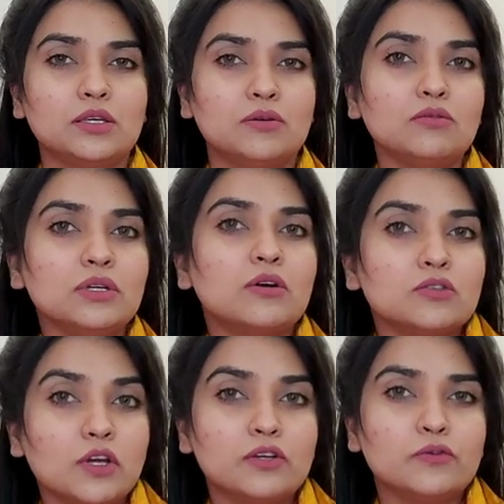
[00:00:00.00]
ইউনো
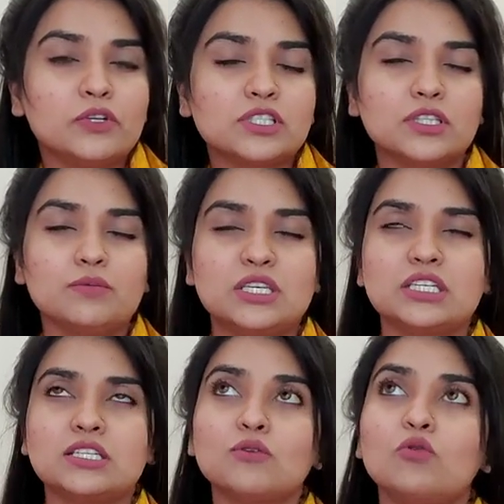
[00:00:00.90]
সলিড ফুডের সাথে
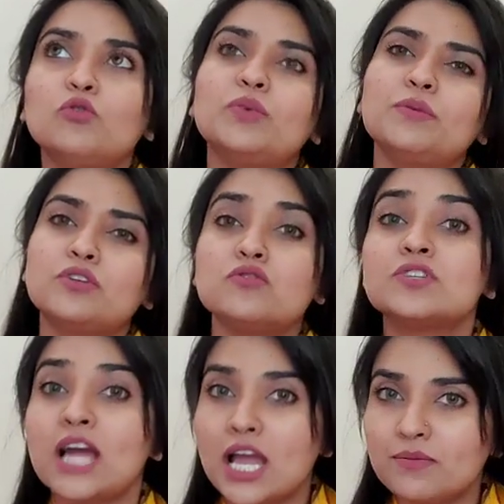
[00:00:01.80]
মিশে যায় কোনো বেবি একটু
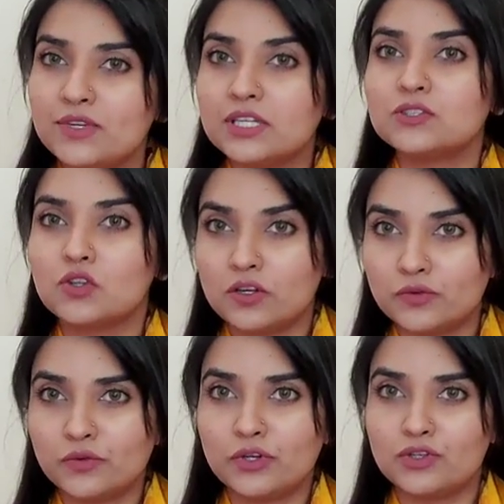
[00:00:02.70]
টাইম নিয়ে
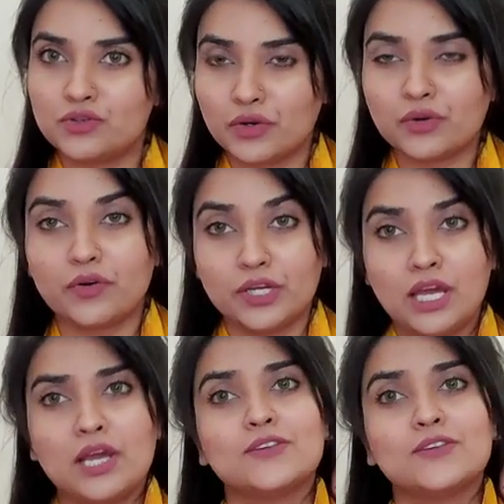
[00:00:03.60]
সলিড ফুড এনজয় করে